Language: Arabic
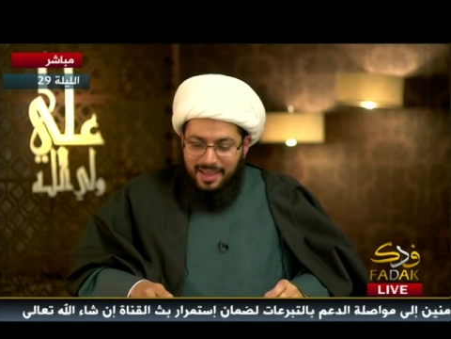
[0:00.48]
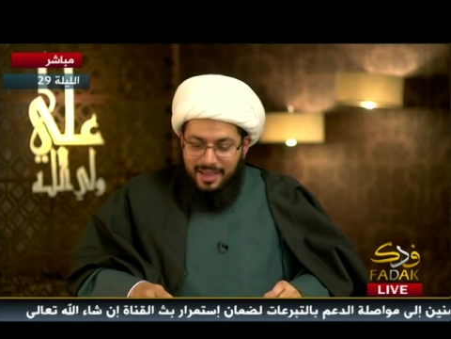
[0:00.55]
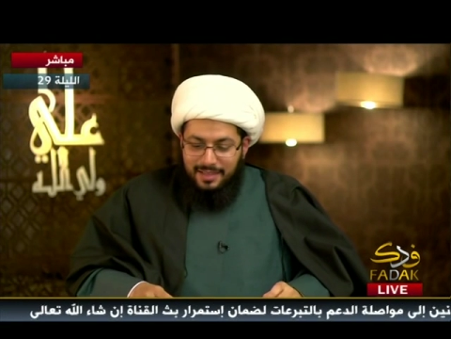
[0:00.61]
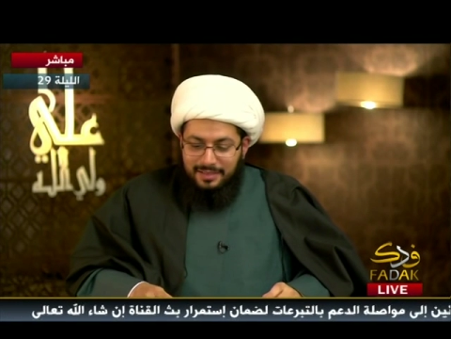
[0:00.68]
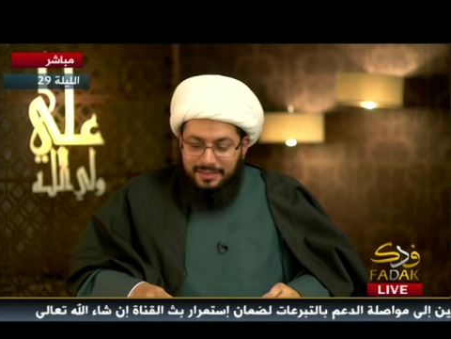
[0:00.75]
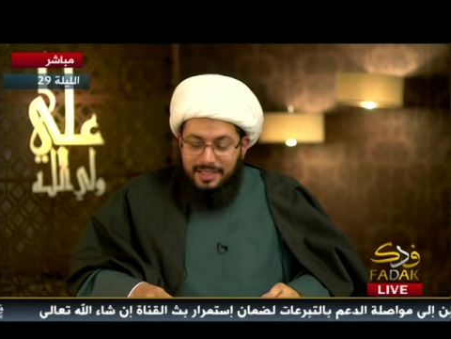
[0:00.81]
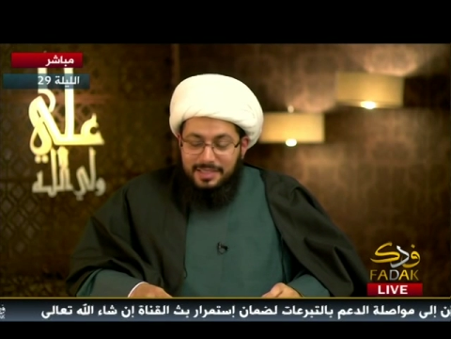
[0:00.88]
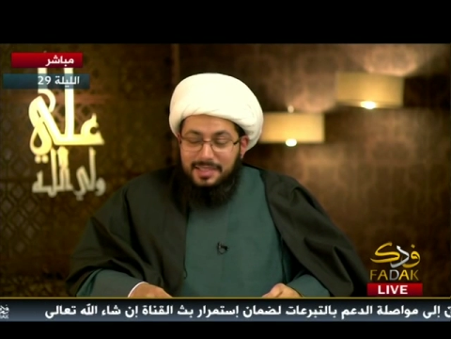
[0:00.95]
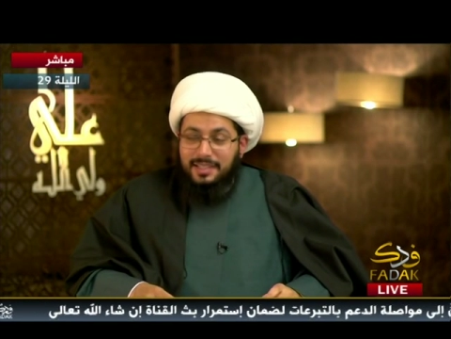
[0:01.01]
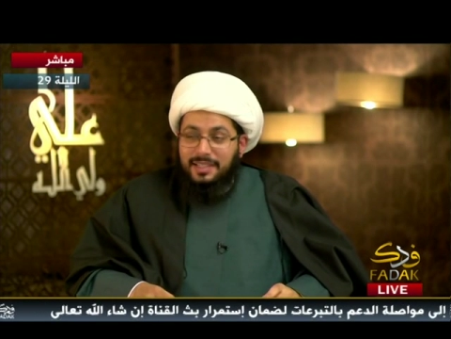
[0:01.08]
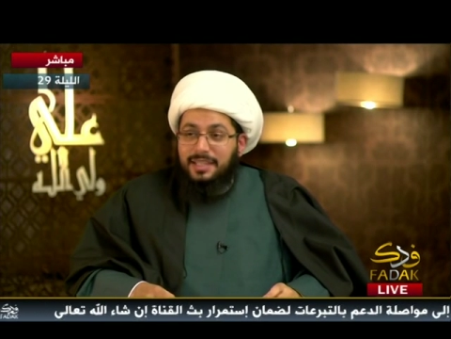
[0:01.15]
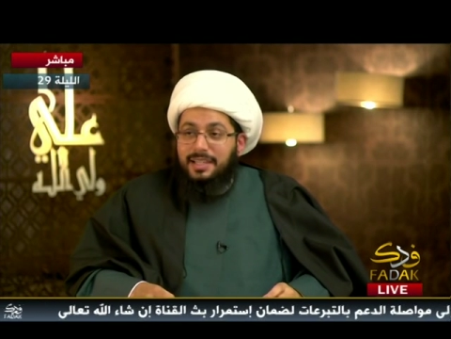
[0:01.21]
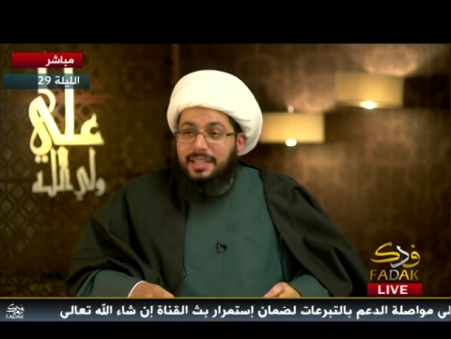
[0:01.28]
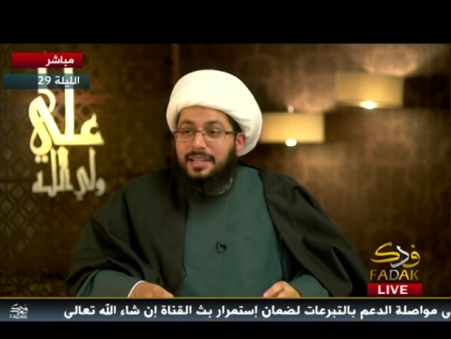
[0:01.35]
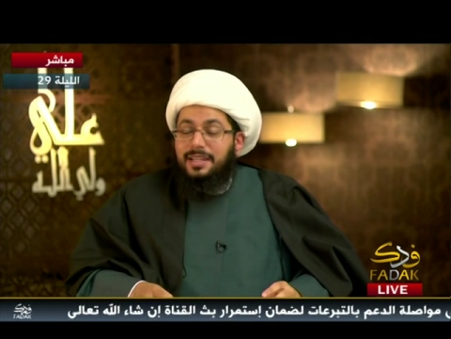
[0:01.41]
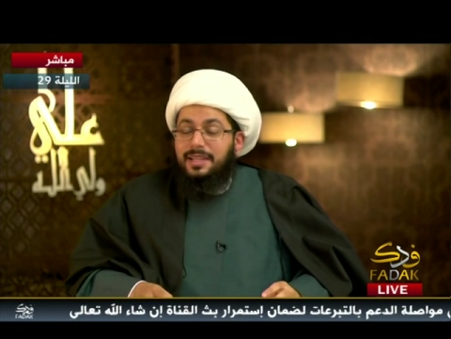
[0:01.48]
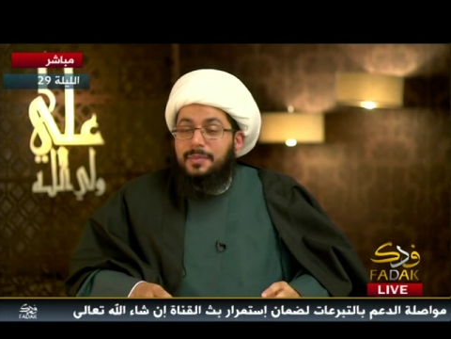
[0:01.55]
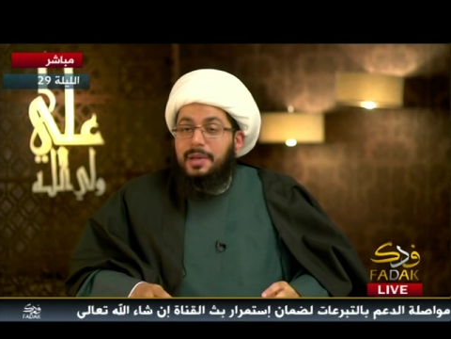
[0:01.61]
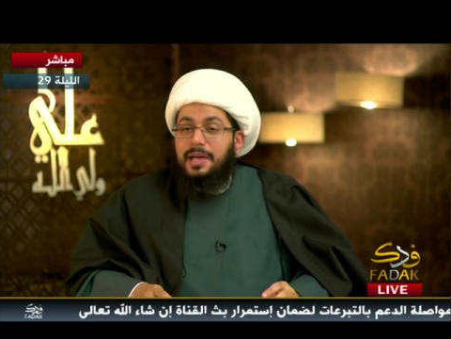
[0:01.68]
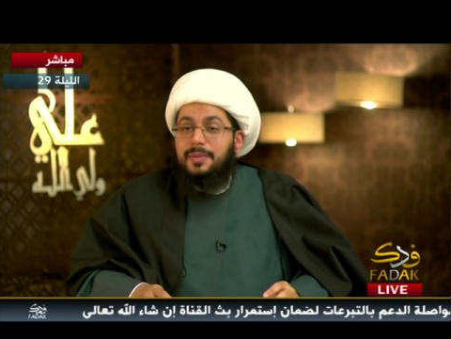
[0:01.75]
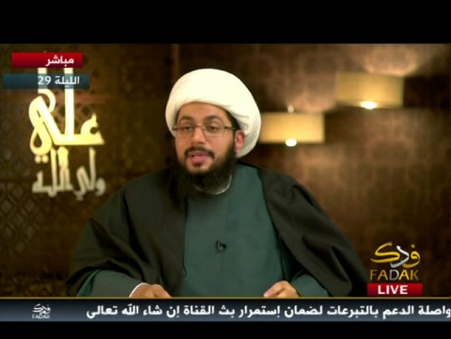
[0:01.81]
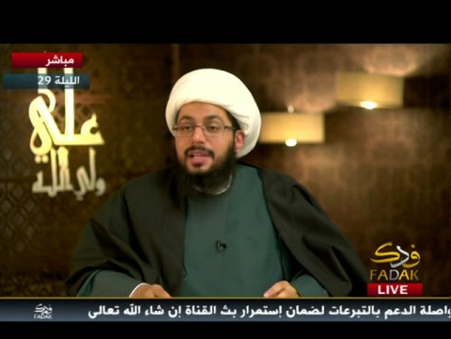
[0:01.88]
تصحيح
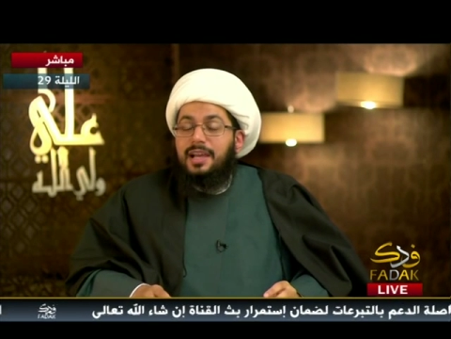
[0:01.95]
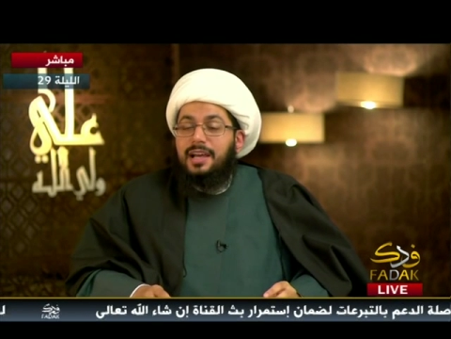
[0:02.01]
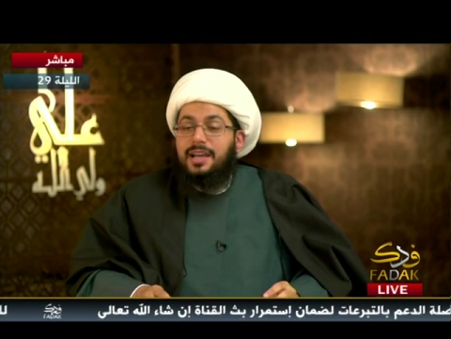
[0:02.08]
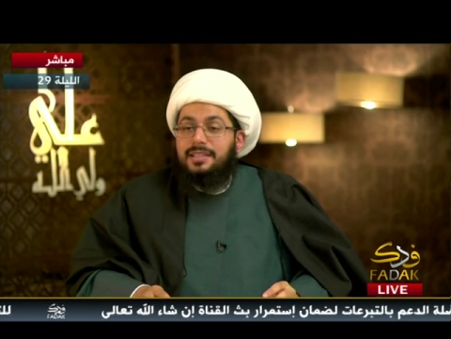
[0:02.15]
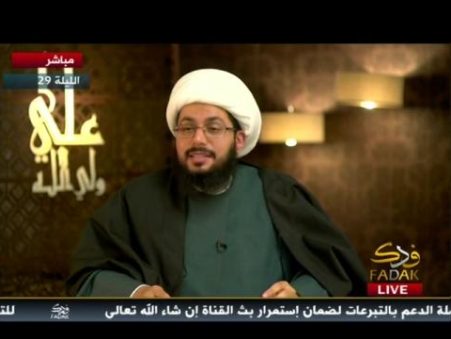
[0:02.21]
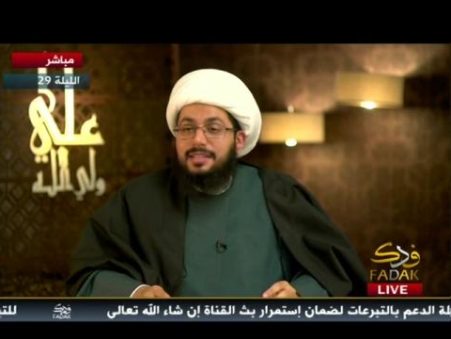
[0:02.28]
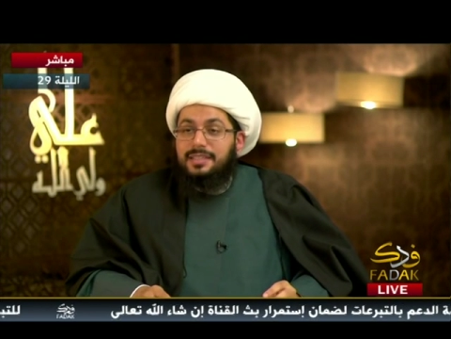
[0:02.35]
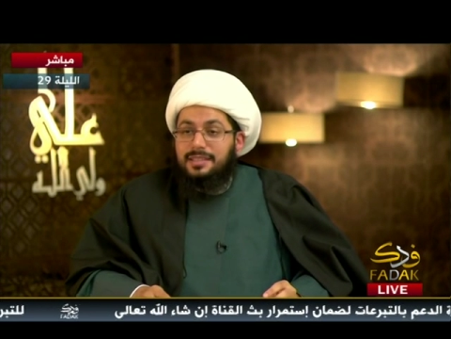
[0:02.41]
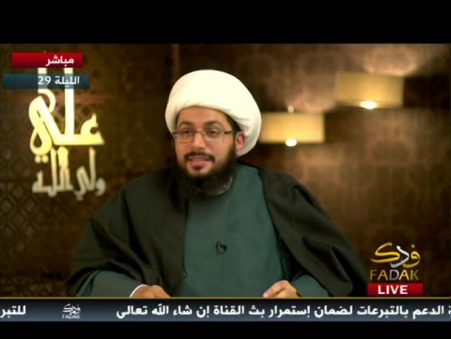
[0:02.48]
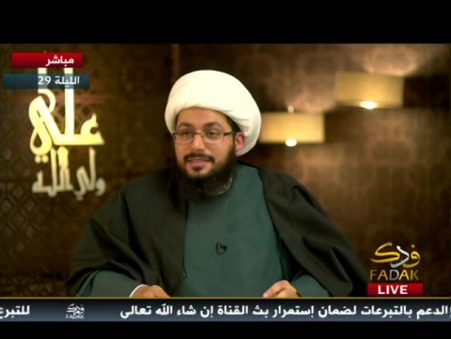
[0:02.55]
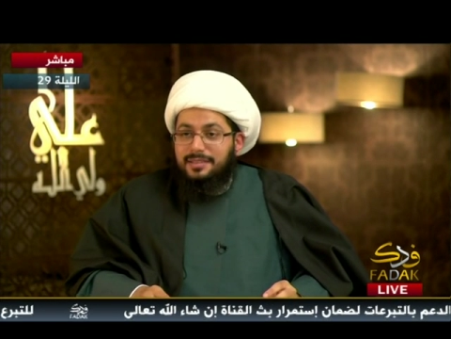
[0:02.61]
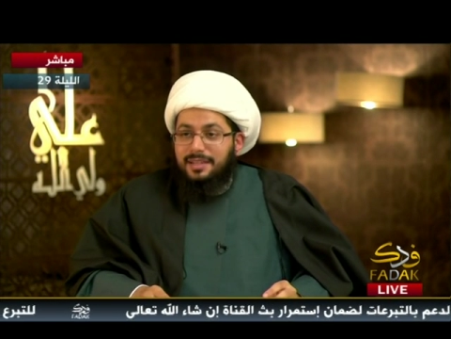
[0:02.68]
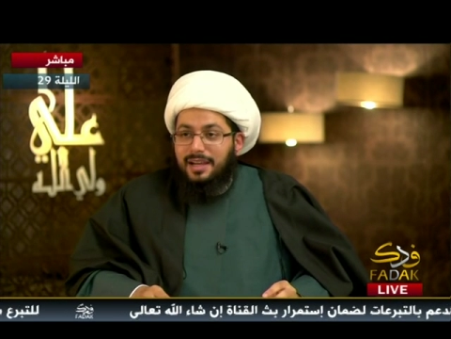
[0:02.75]
الامام الهادي